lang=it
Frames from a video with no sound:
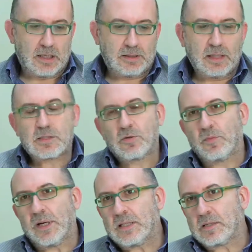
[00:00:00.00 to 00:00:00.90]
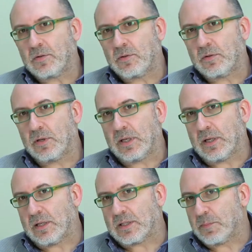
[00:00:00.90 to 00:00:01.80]
Il terzo romanzo,
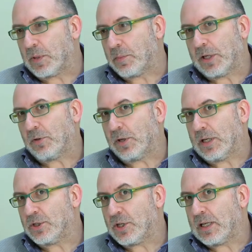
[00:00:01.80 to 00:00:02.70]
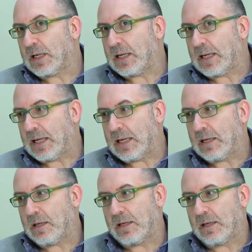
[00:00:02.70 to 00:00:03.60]
eh, sempre rimanendo nel genere,
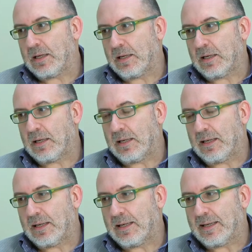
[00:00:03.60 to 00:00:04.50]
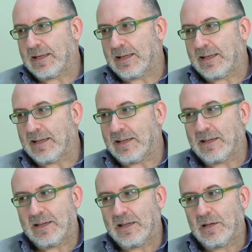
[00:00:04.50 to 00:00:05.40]
è eh, il
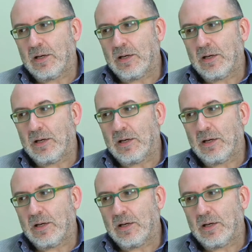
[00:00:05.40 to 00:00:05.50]
eh,